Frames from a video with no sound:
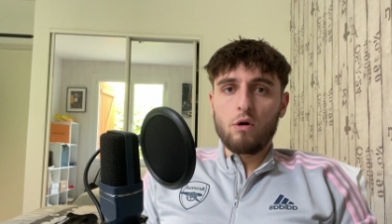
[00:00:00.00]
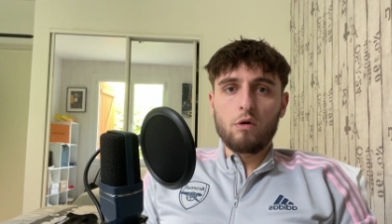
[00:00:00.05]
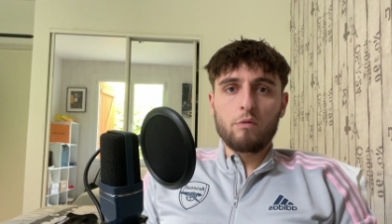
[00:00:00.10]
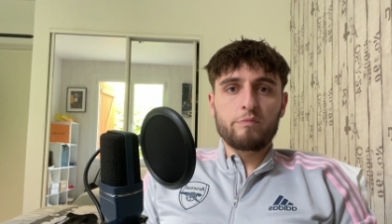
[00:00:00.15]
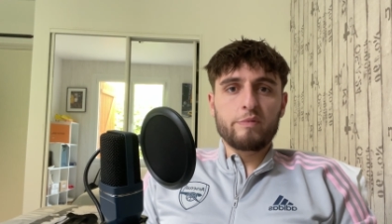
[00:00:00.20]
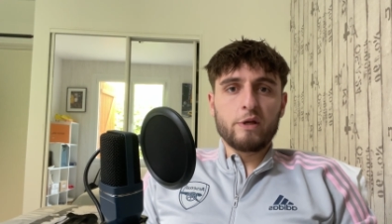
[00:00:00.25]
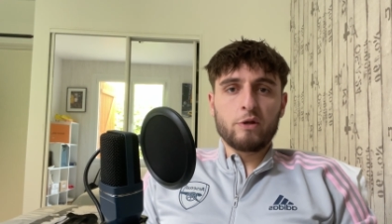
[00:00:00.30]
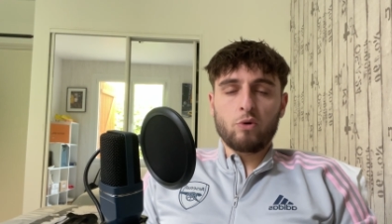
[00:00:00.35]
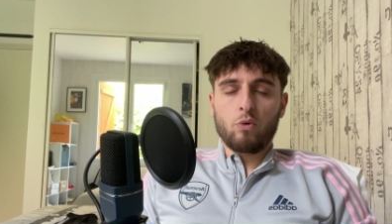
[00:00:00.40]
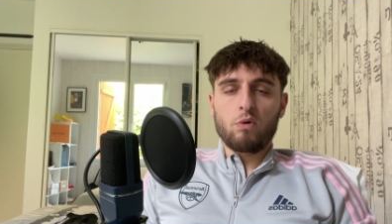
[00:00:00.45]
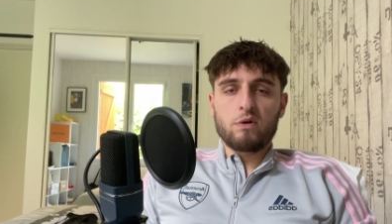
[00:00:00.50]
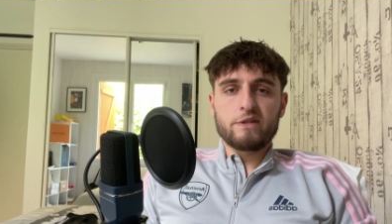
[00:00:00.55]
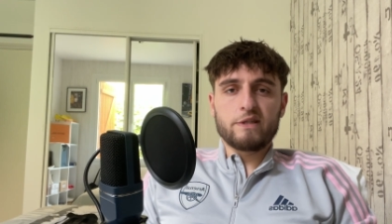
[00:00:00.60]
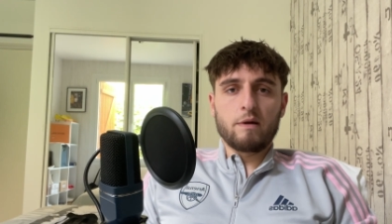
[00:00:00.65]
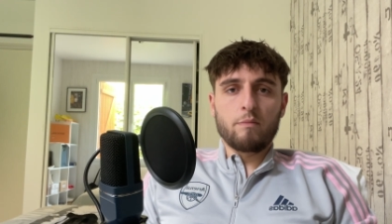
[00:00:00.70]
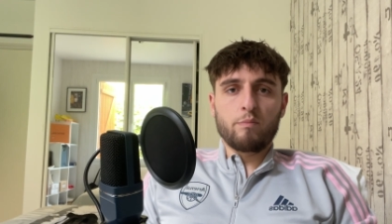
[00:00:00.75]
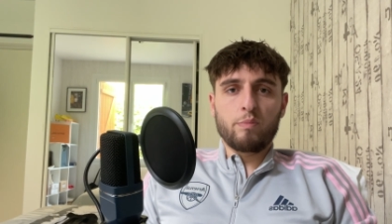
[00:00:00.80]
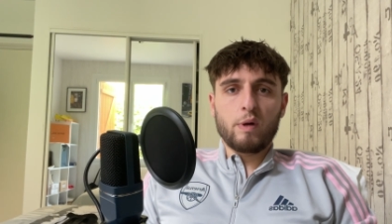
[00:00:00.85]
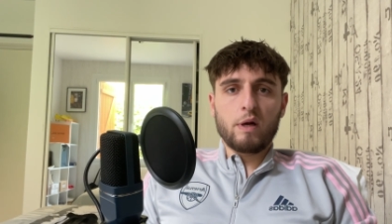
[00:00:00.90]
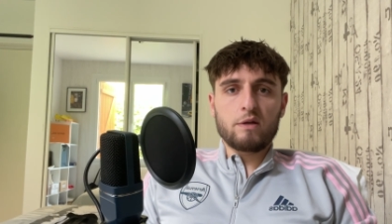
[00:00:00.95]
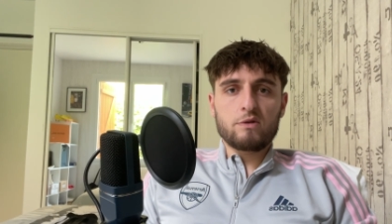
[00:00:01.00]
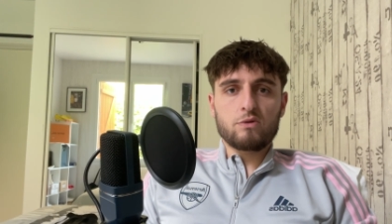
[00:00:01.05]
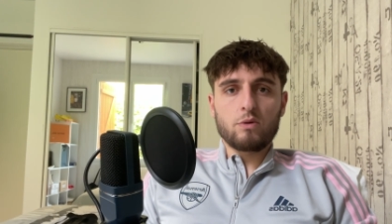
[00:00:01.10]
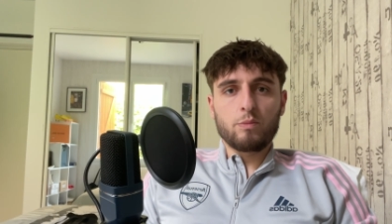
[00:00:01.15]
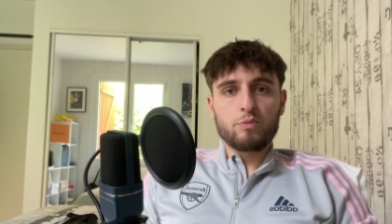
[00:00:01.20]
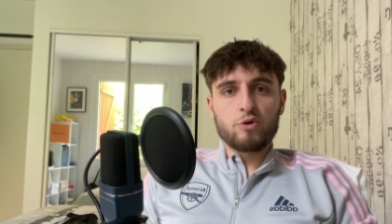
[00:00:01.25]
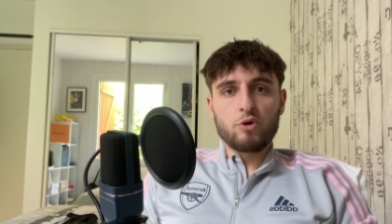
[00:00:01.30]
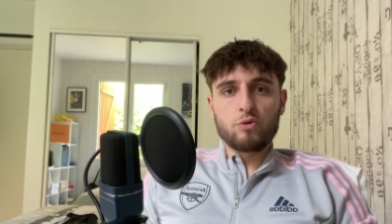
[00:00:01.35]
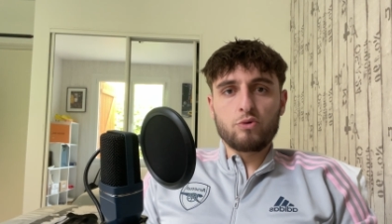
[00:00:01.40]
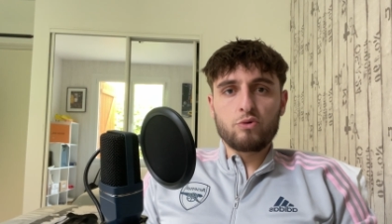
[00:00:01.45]
puis troisième place
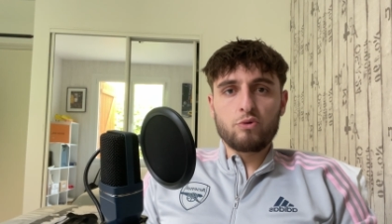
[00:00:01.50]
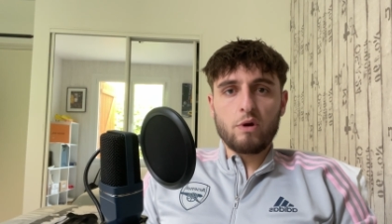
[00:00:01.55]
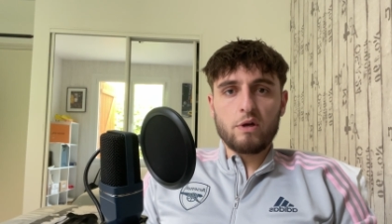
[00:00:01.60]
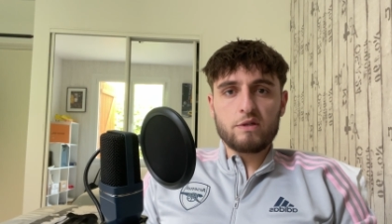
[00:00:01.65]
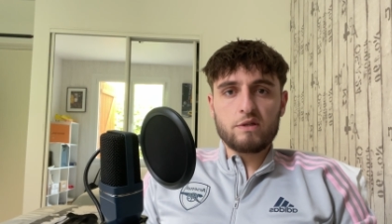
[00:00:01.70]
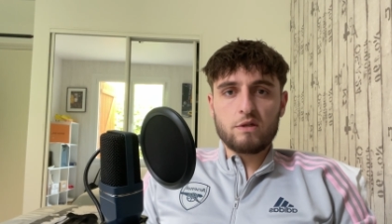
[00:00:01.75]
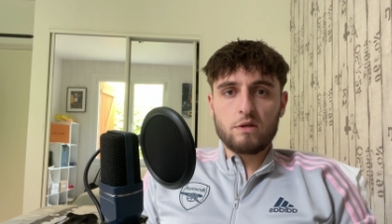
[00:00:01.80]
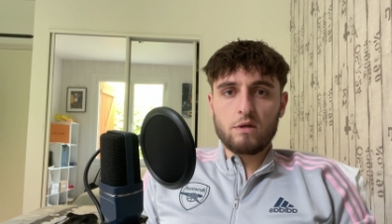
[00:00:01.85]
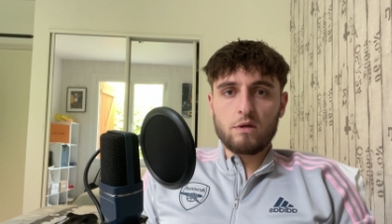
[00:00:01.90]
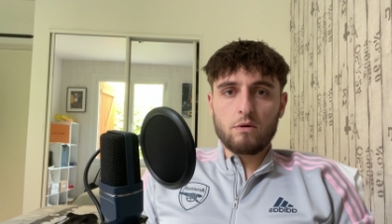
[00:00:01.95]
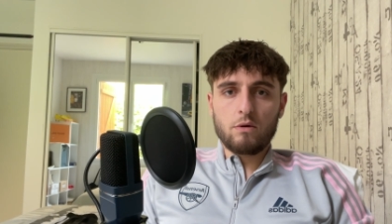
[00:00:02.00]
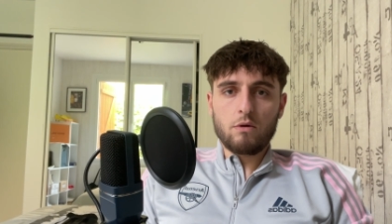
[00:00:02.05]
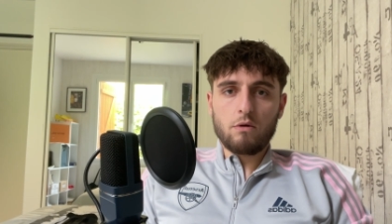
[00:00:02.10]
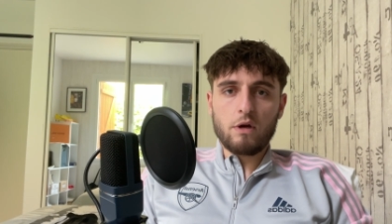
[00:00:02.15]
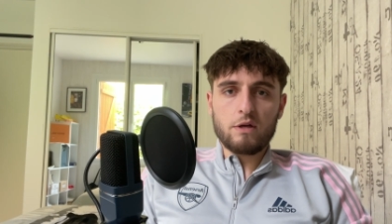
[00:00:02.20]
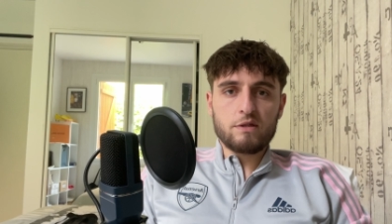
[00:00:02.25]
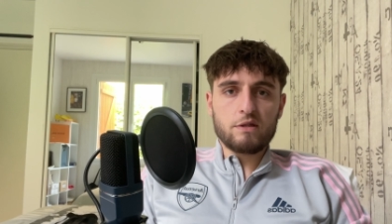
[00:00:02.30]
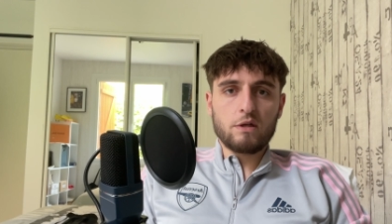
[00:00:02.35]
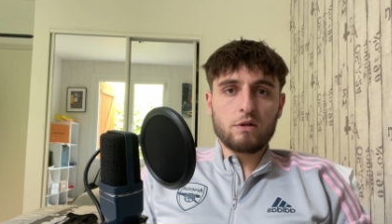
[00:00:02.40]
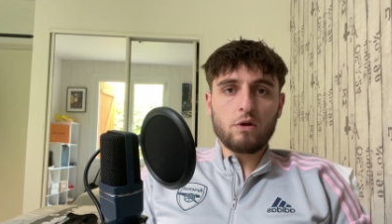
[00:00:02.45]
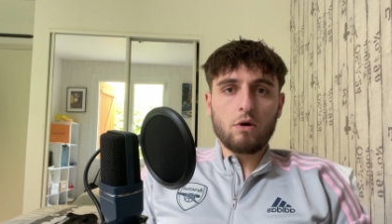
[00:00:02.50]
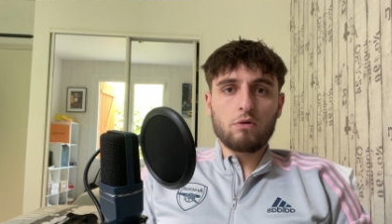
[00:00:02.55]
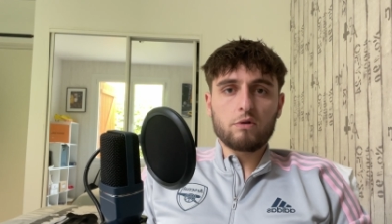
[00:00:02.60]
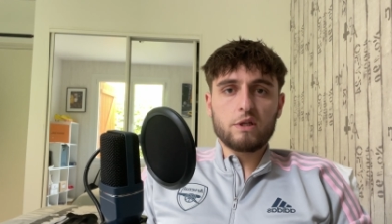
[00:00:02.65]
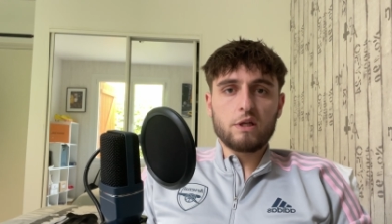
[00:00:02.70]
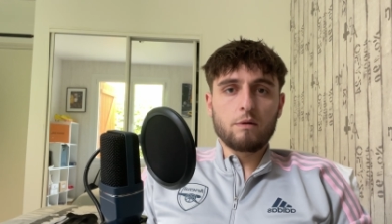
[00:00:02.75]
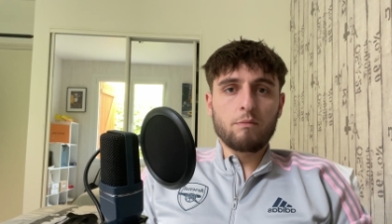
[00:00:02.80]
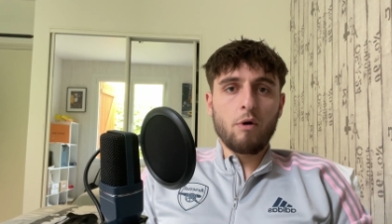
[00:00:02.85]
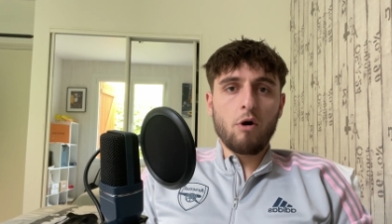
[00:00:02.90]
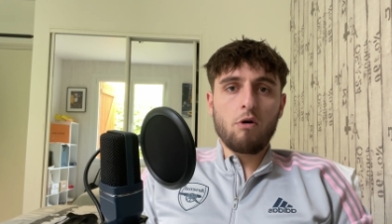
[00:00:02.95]
obtenue assez assez
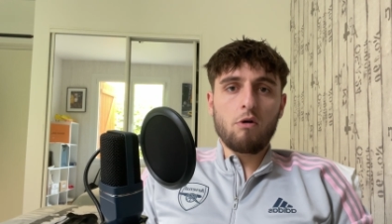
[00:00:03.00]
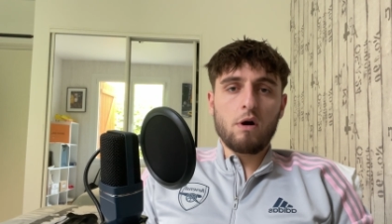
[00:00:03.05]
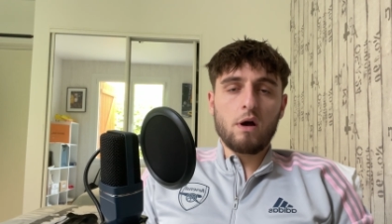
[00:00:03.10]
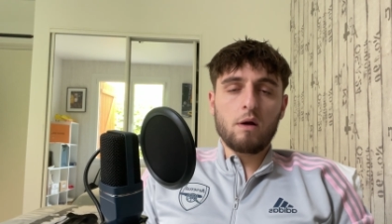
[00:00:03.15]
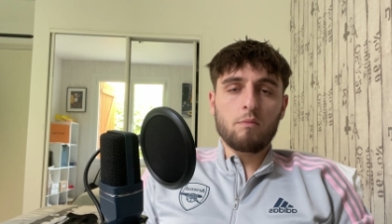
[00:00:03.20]
tranquillement.